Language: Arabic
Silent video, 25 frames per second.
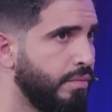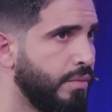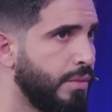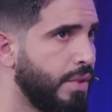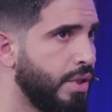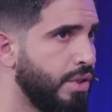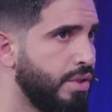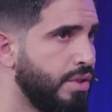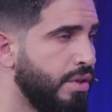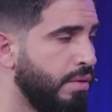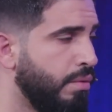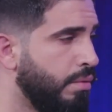
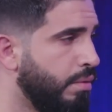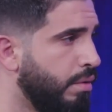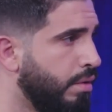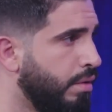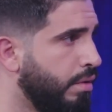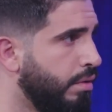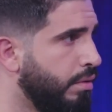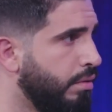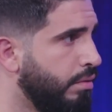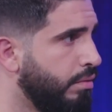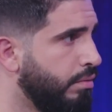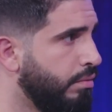تسوق
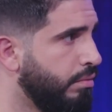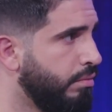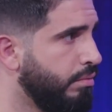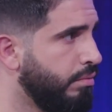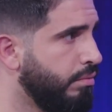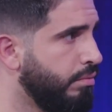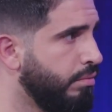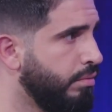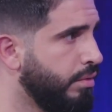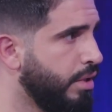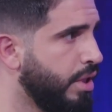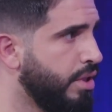ها
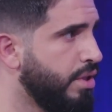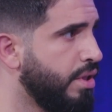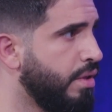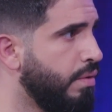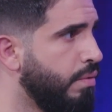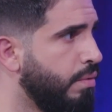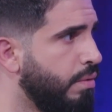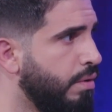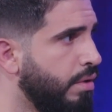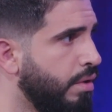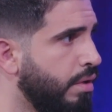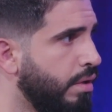
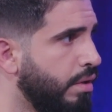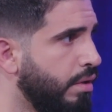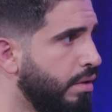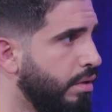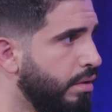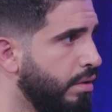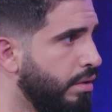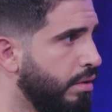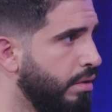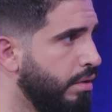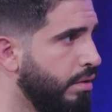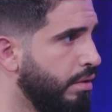تسوق
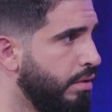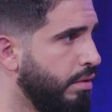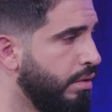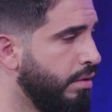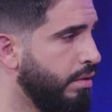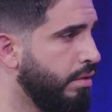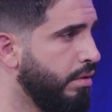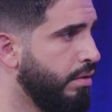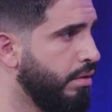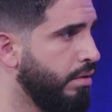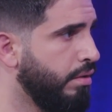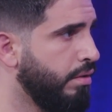
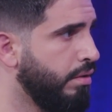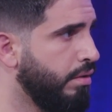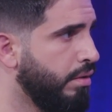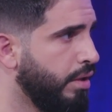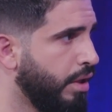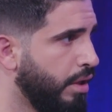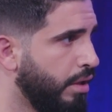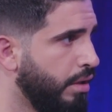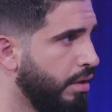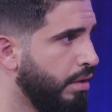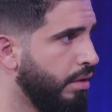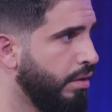فاتوره
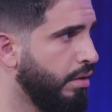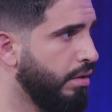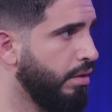ايه